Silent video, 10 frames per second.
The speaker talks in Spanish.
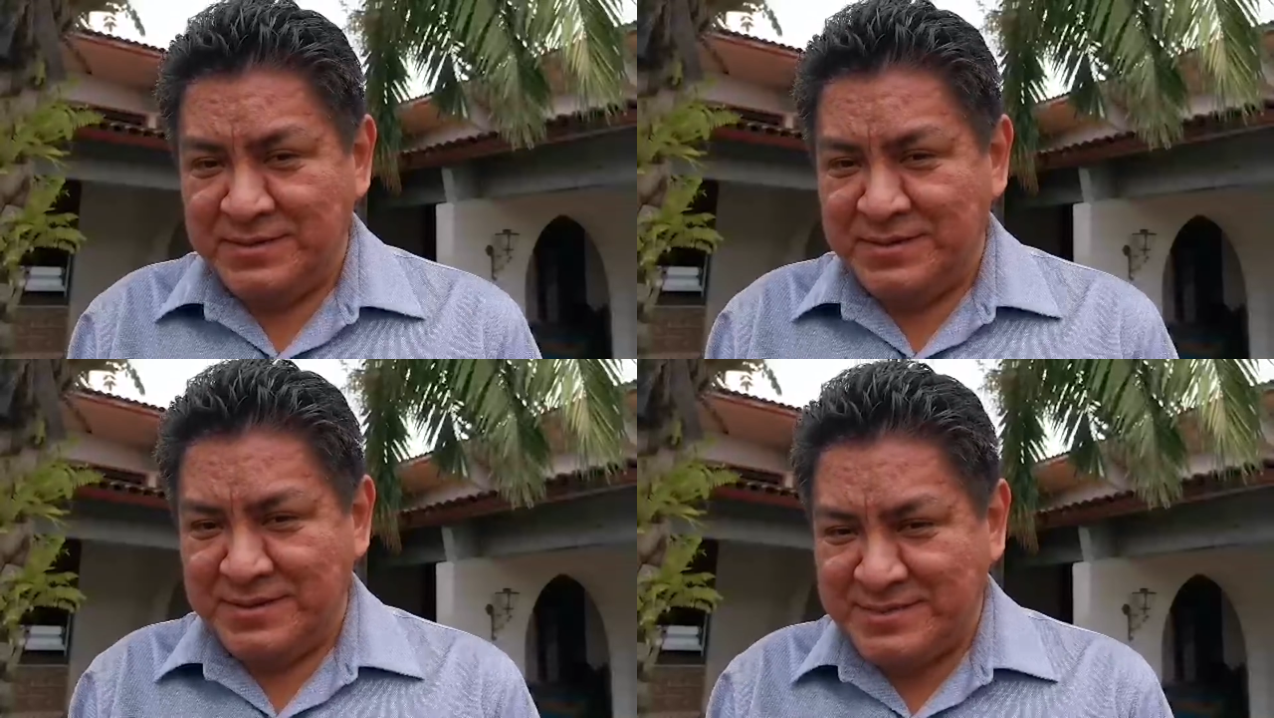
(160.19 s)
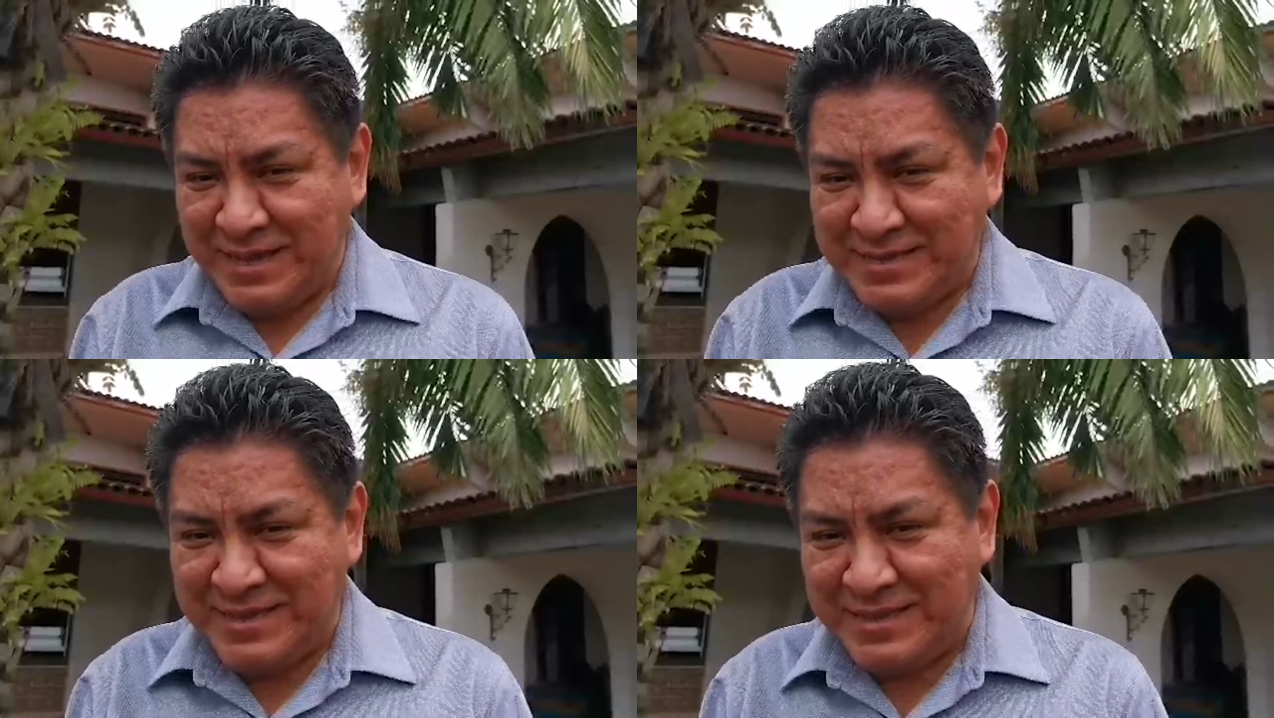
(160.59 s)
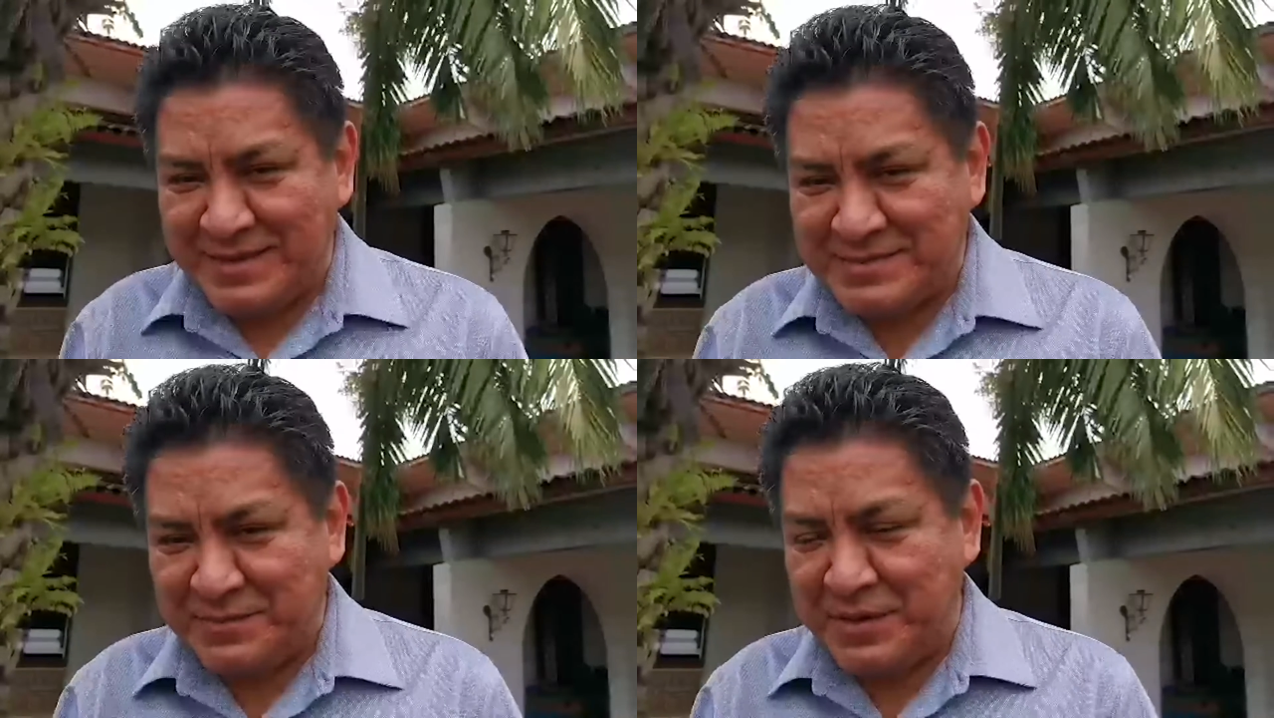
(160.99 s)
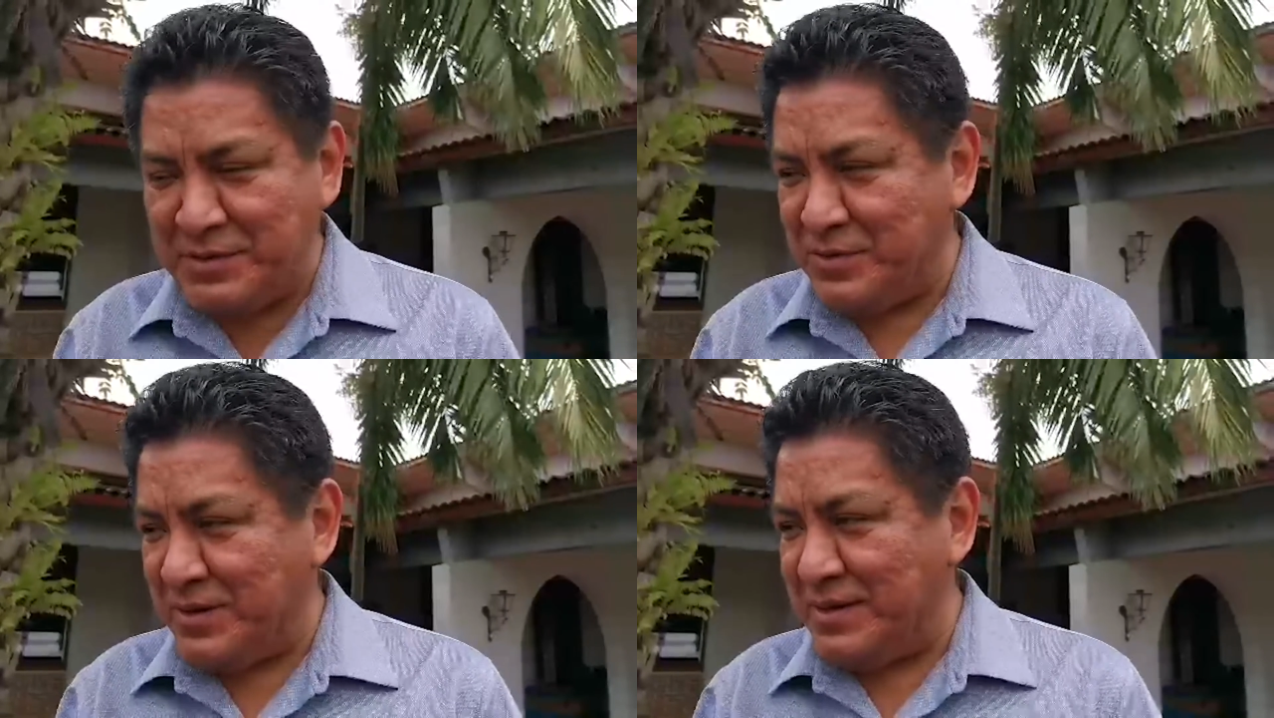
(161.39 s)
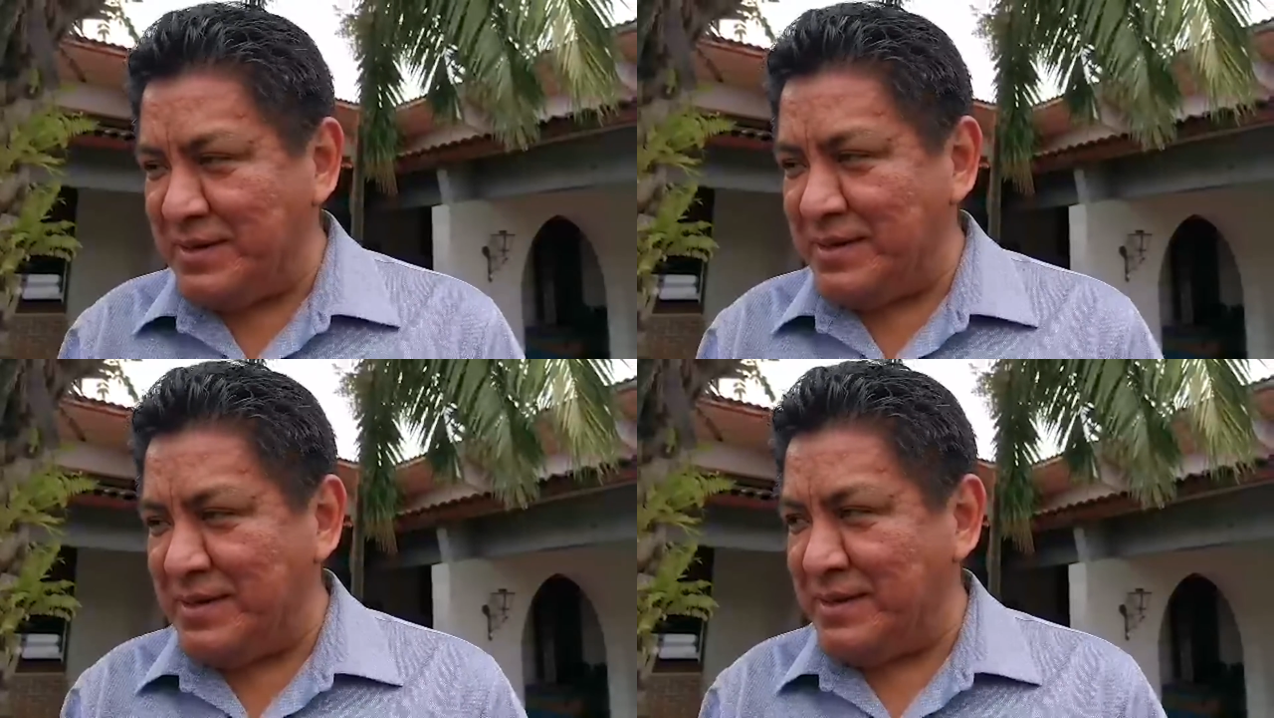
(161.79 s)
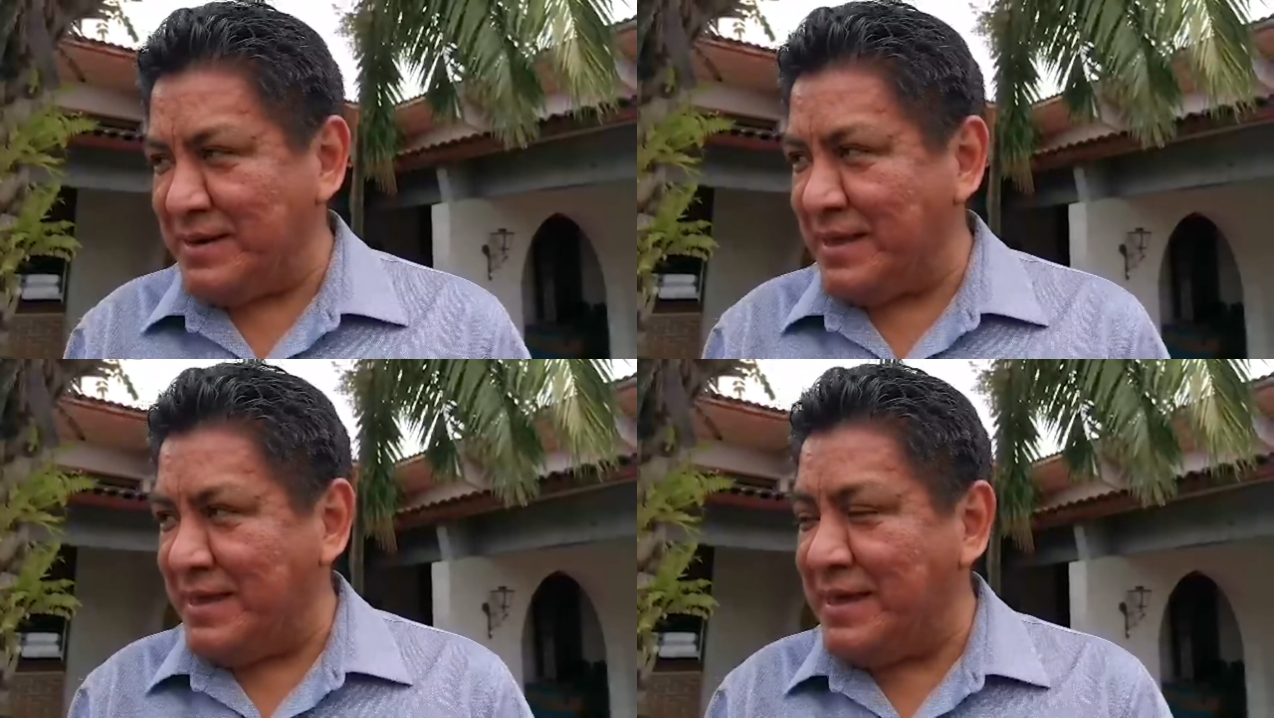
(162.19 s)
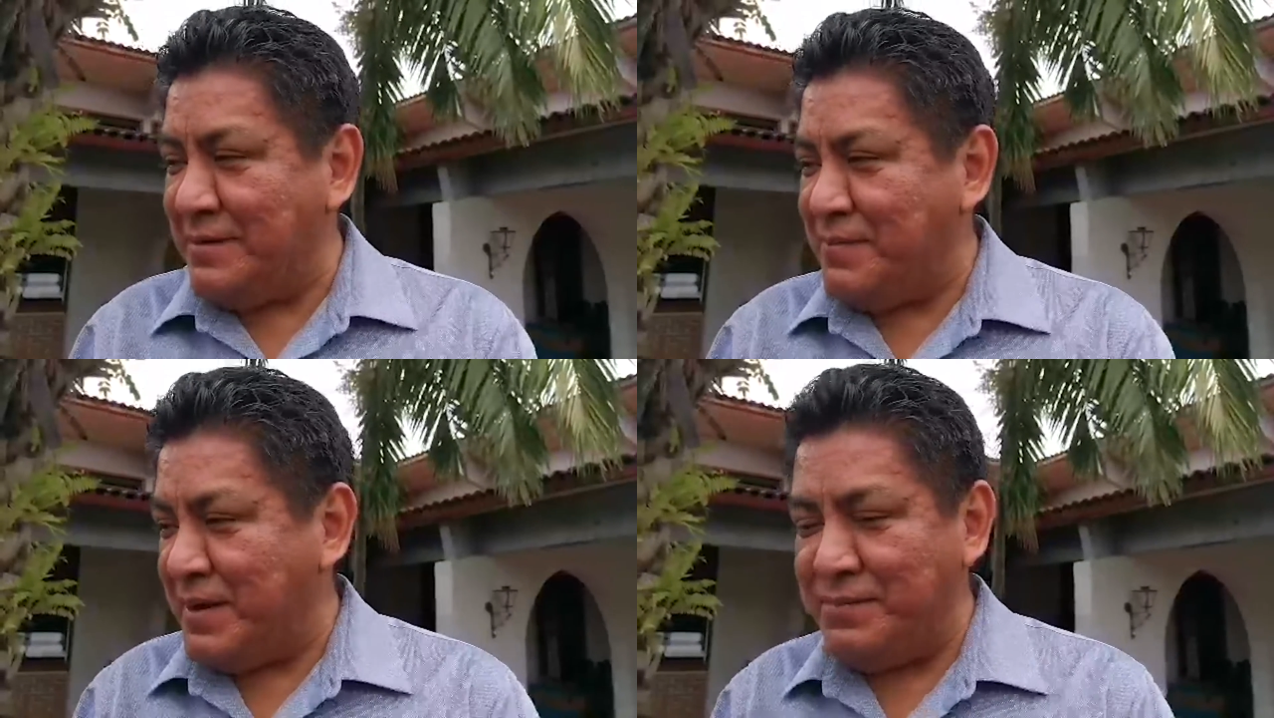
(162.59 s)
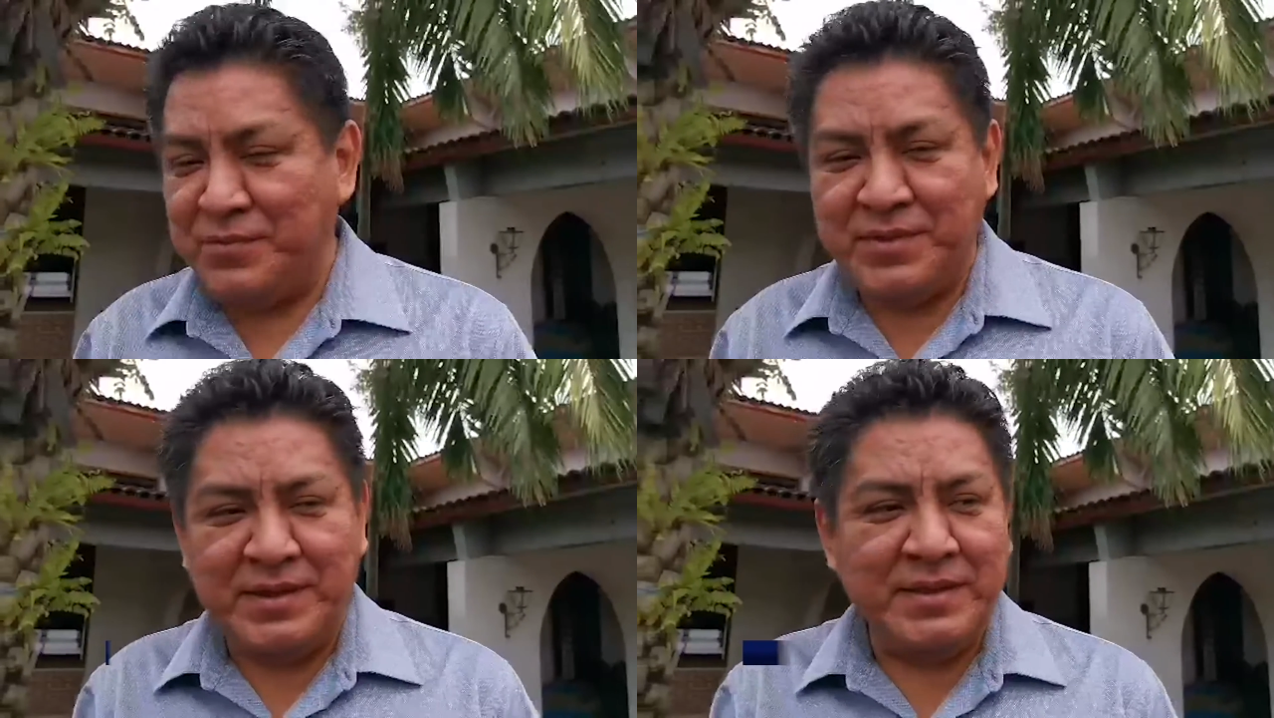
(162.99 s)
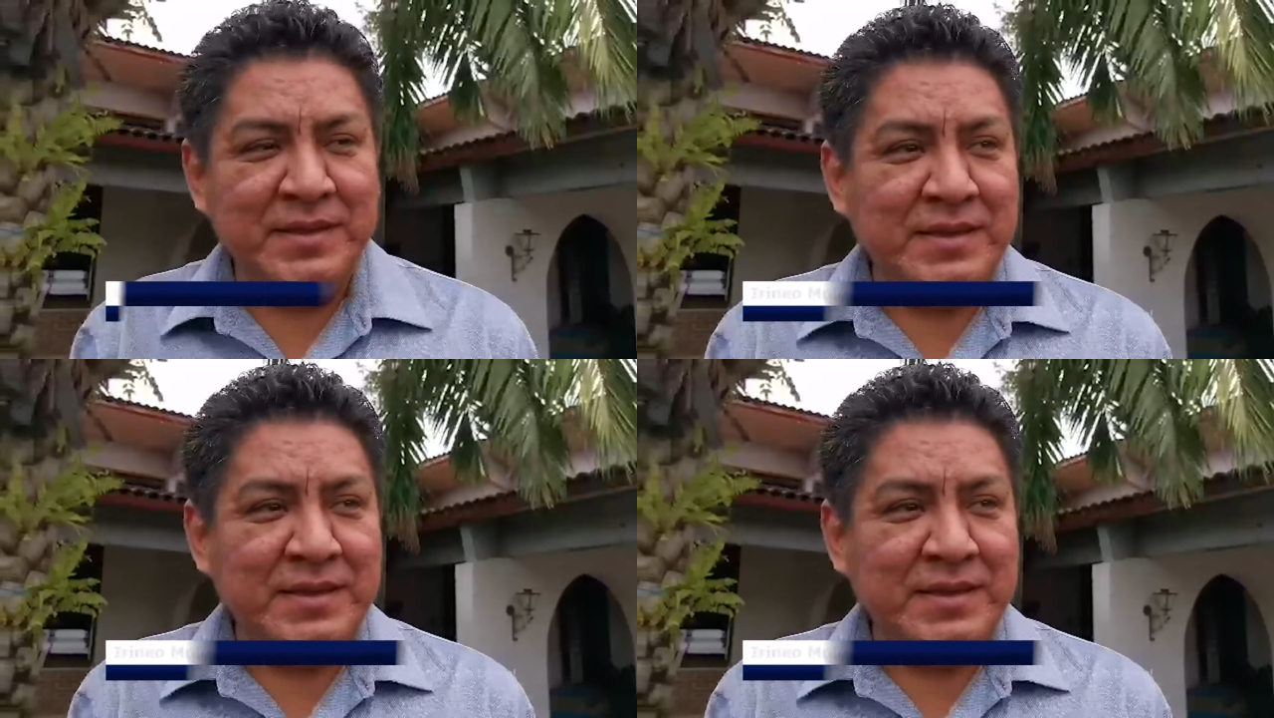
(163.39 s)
exacta de nacimiento que, requieren para poder